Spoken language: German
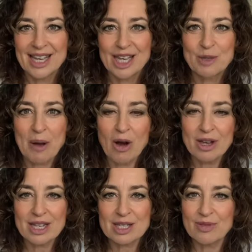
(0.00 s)
Ich
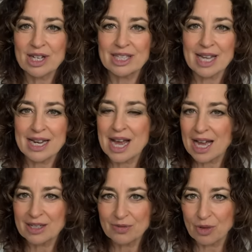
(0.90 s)
brauche jetzt wirklich eine
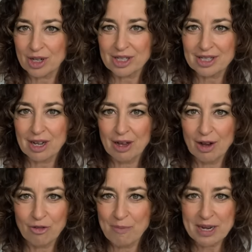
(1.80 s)
Antwort
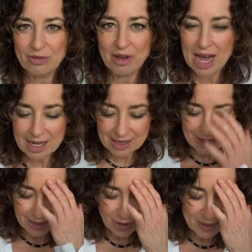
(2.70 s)
auf meine Frage,
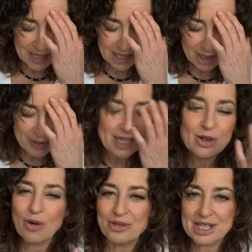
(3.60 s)
über die ich mir den
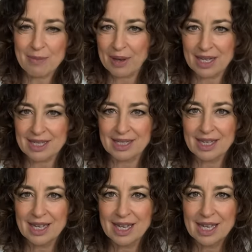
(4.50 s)
Kopf zerbreche.
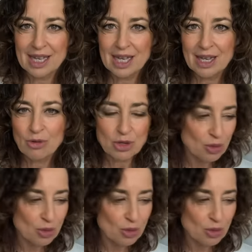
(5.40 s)
Wo ich